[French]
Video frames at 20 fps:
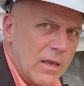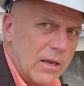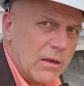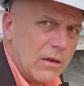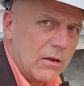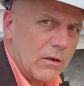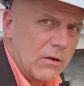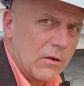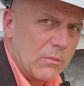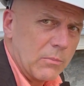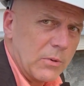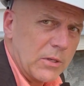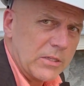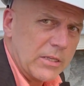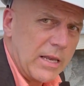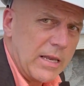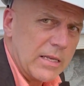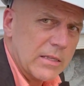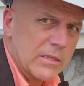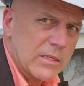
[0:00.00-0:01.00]
Euh,
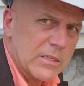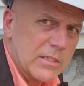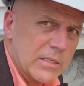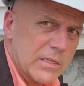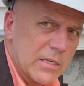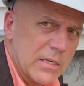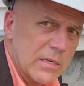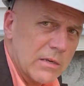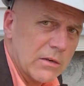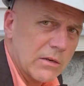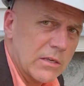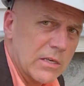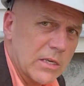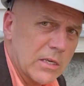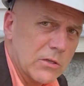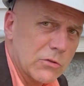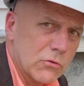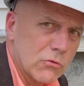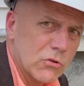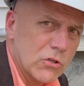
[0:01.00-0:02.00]
peut-être ici, qui
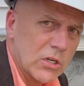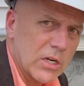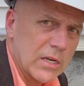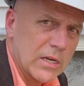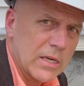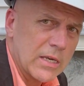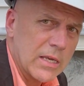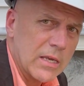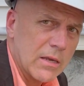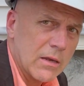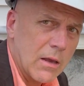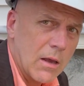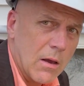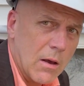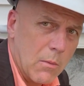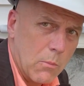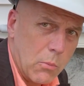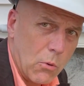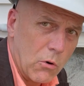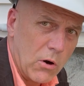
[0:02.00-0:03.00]
est suggéré
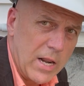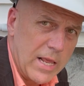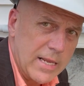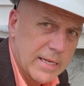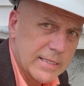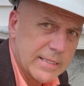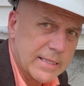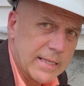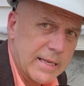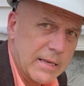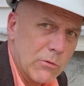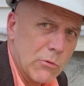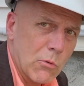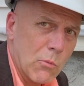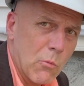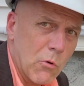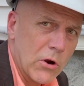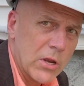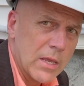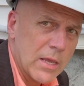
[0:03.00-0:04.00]
pour l'instant au
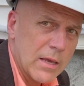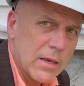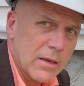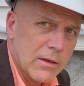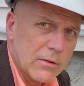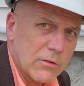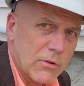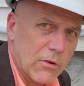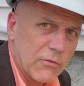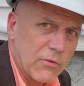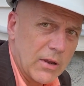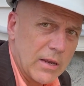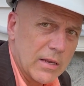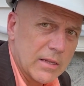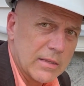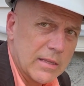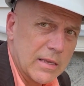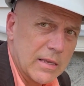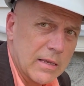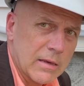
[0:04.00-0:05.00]
moins, de faire
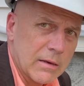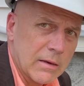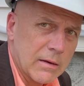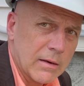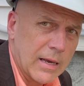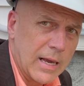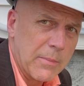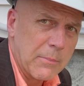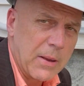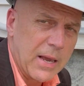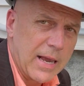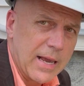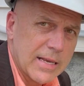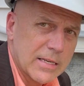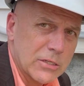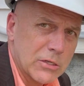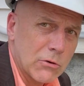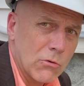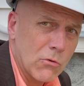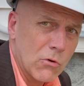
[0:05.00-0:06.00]
des
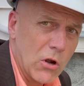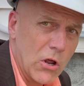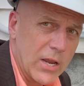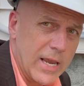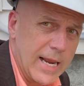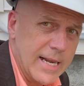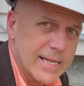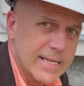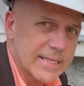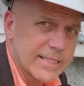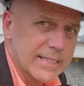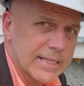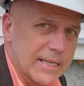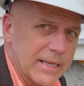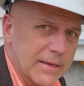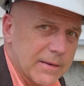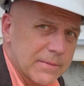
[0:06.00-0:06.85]
réparations localisées.